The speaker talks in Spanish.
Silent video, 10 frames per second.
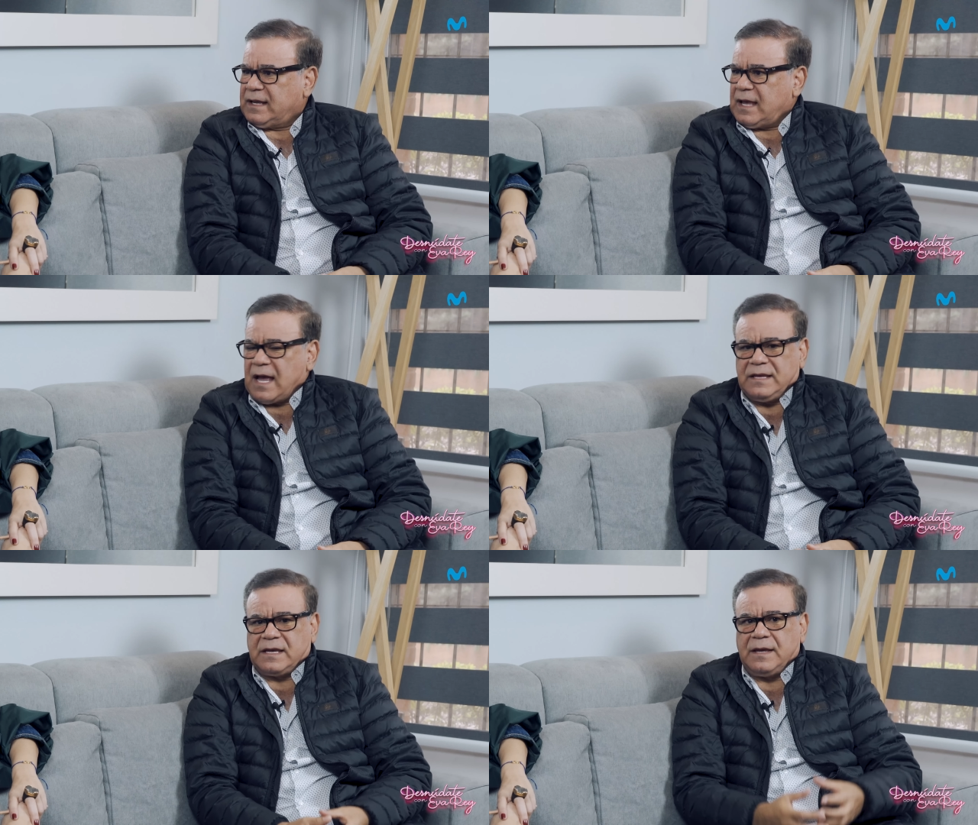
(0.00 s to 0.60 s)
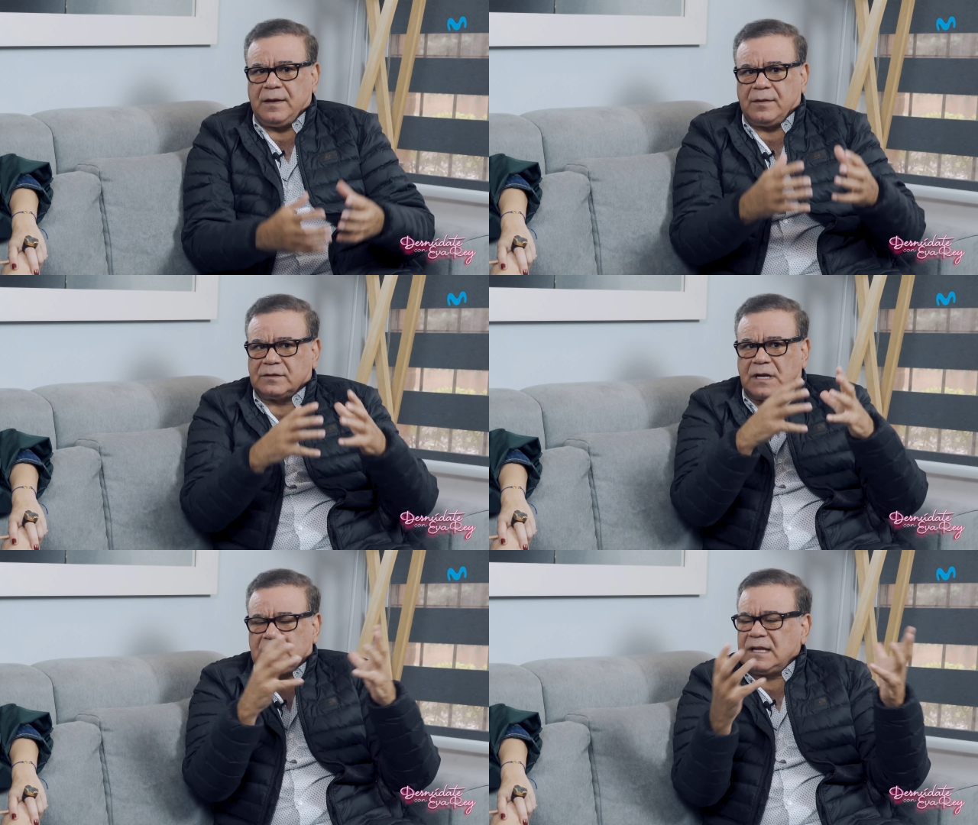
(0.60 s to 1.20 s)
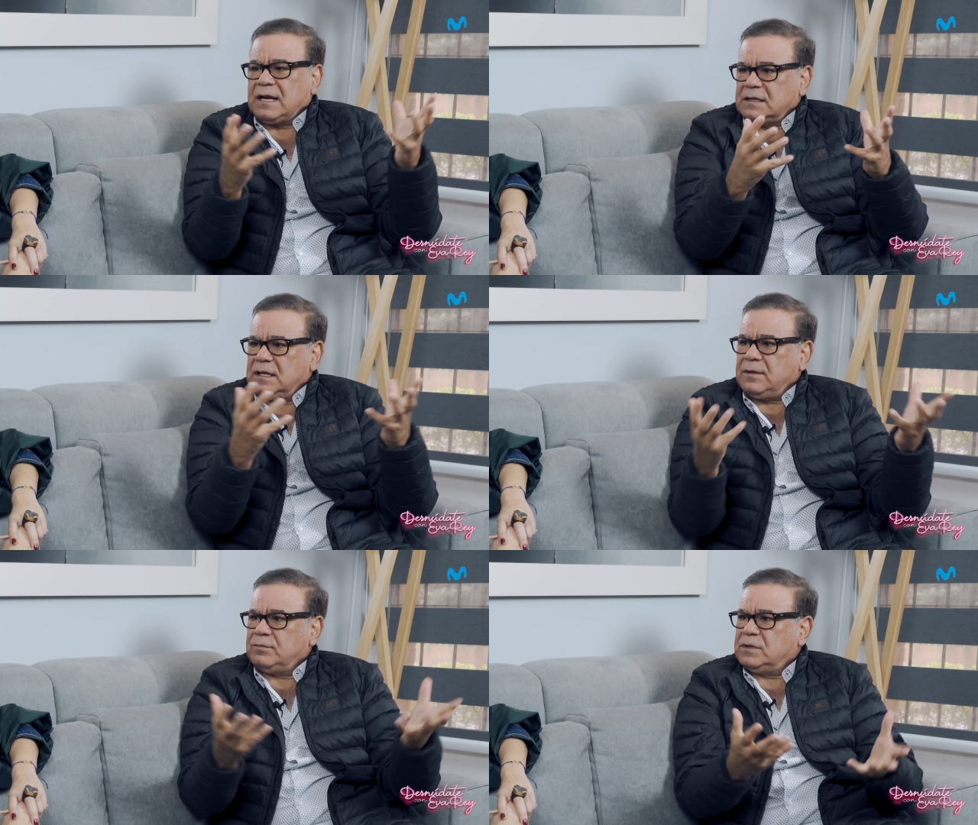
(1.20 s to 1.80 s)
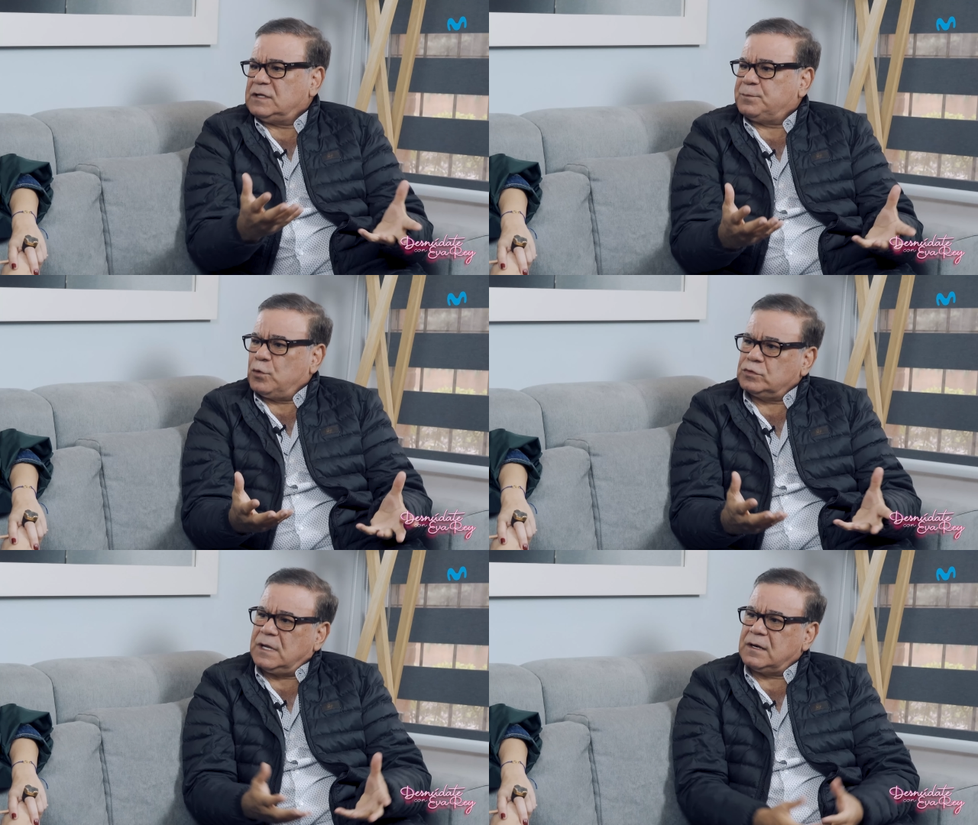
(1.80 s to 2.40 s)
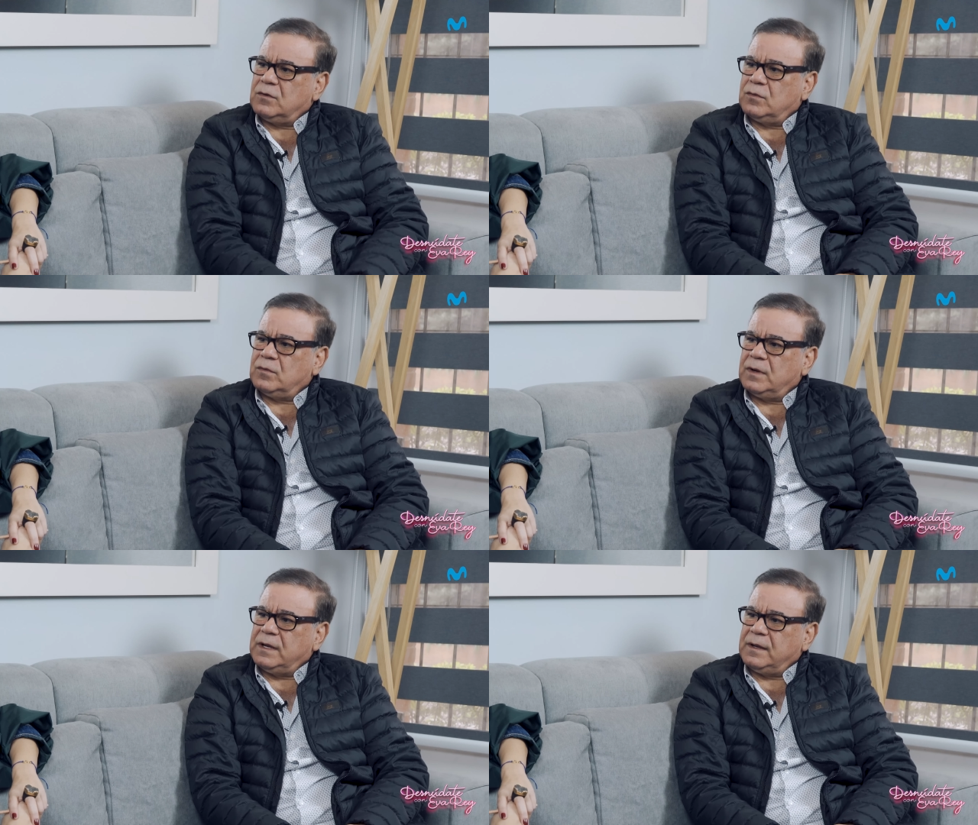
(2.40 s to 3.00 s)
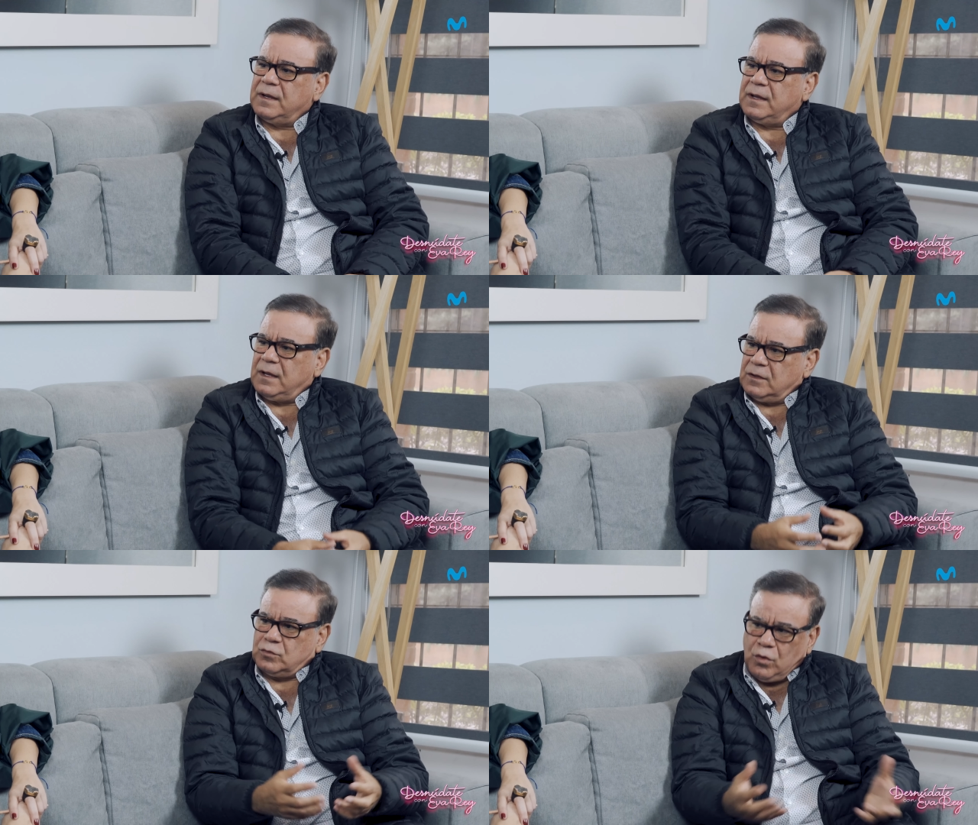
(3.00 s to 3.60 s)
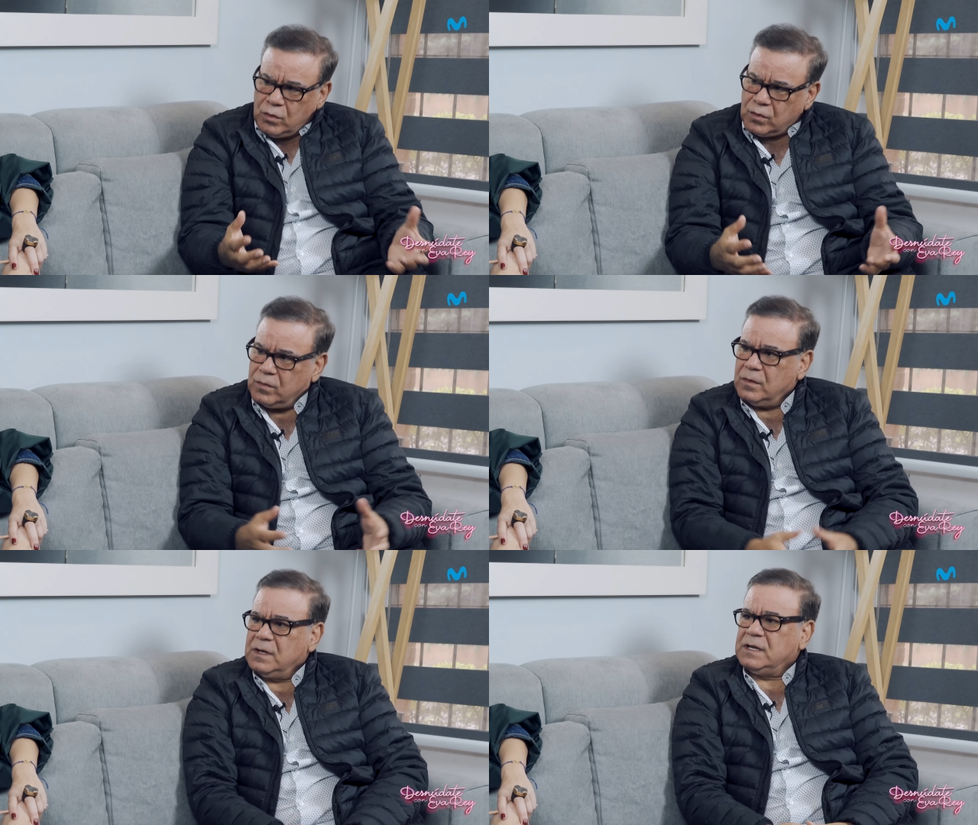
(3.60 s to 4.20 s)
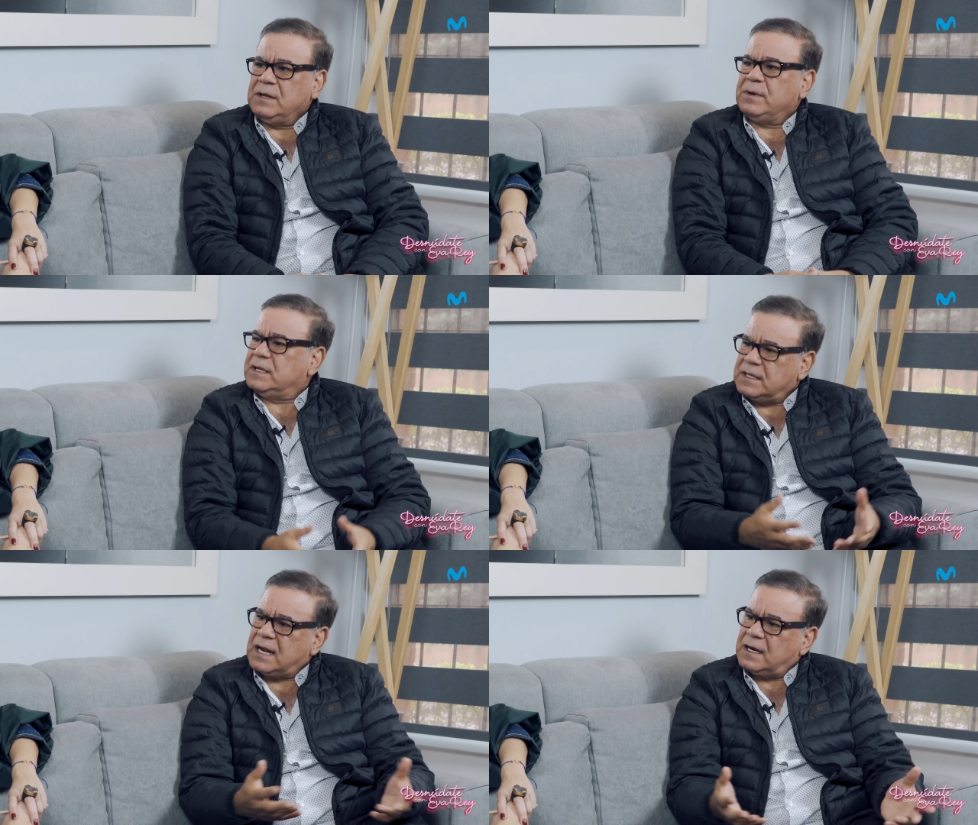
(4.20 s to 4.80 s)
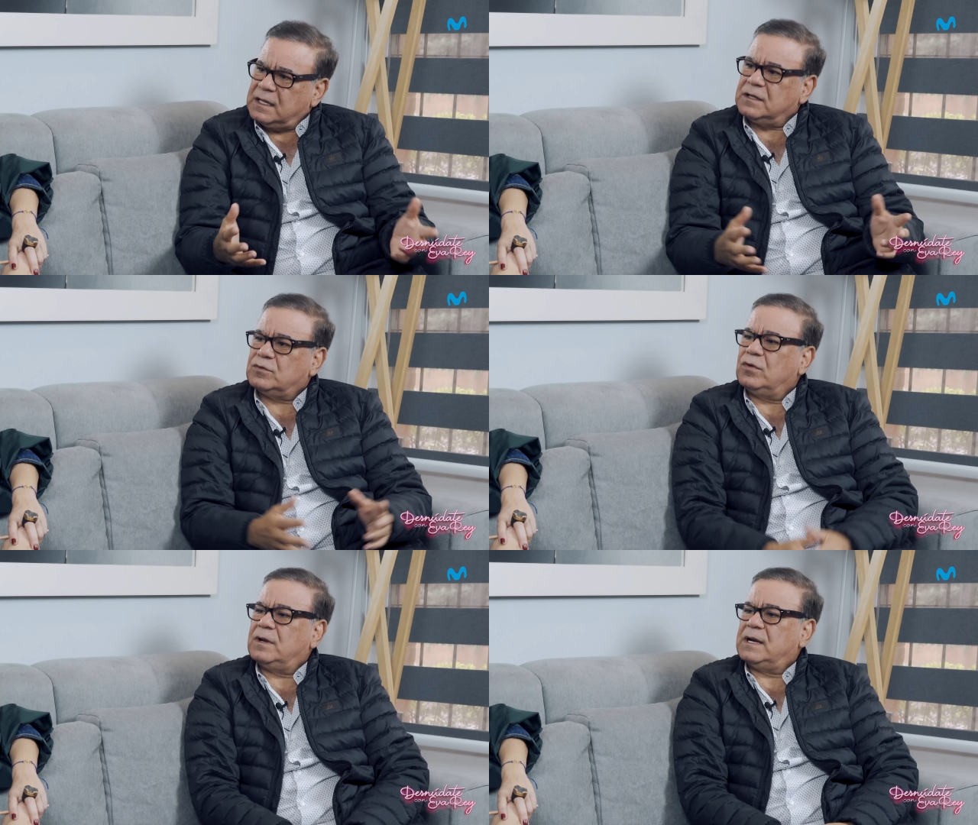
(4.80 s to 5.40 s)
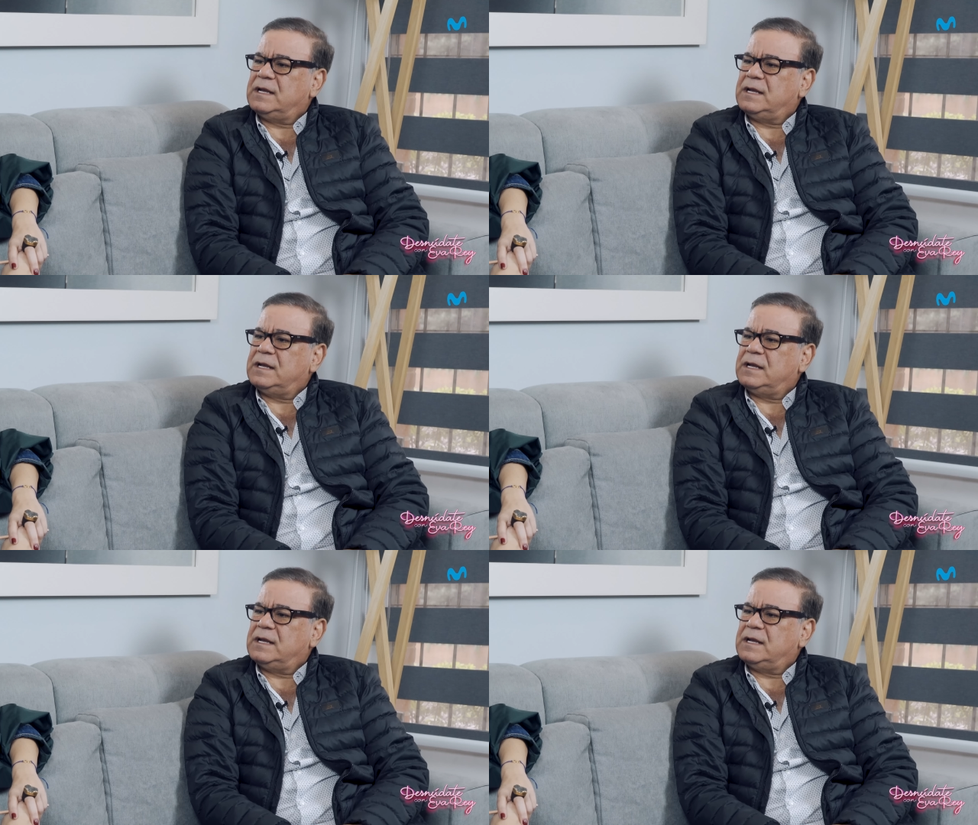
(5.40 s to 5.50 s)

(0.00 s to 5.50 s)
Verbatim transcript: que hay que tratar de, explotarlo eh, eh, todo y brindarle de todo a la